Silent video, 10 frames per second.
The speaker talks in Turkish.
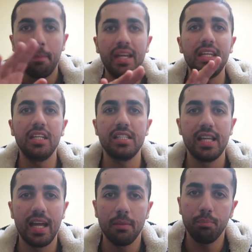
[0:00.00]
Beni
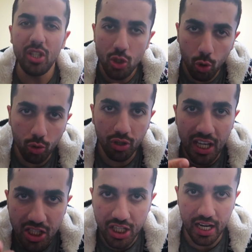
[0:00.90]
izleyen birçok
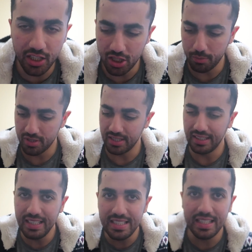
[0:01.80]
genç kardeşimizin,
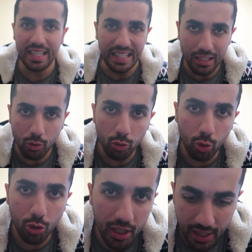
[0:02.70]
lisede ilkokul
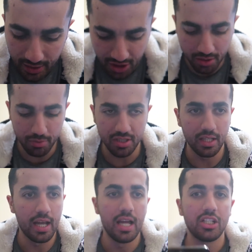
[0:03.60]
okuyan
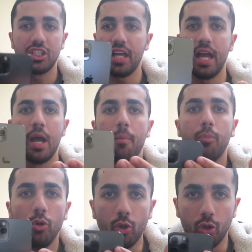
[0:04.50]
kardeşimizin işte
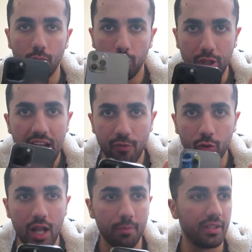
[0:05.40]
bunu, bu
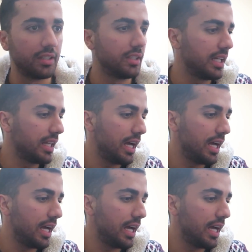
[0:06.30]
telefon almanın ya